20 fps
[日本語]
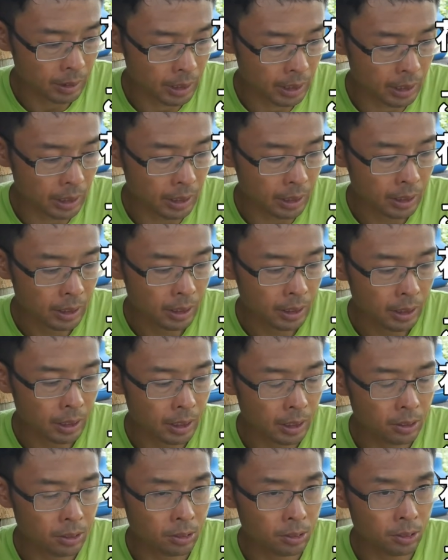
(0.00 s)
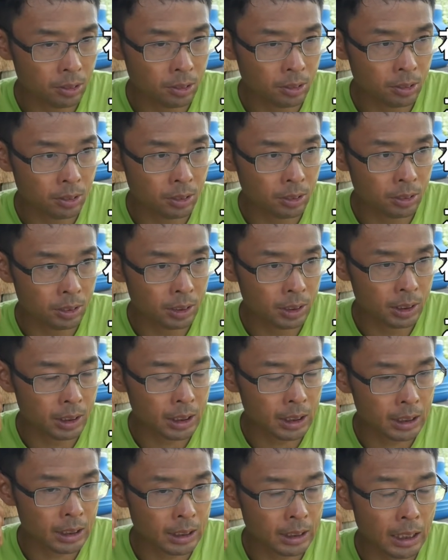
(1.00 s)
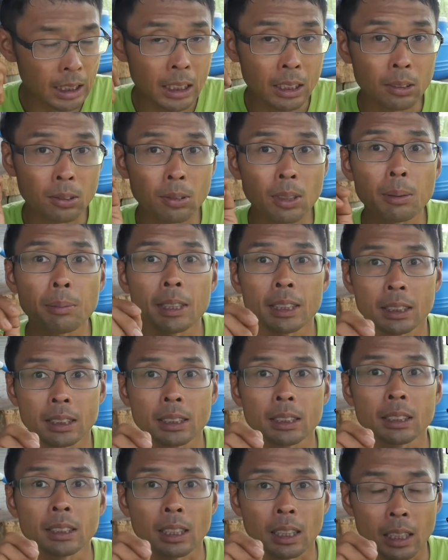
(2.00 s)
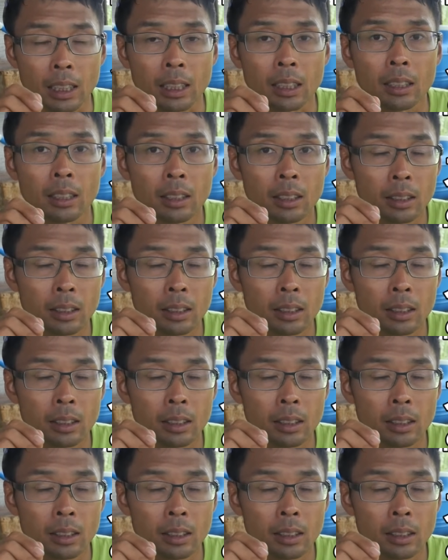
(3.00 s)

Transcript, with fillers: で、えっ、と、実際取れます。はい。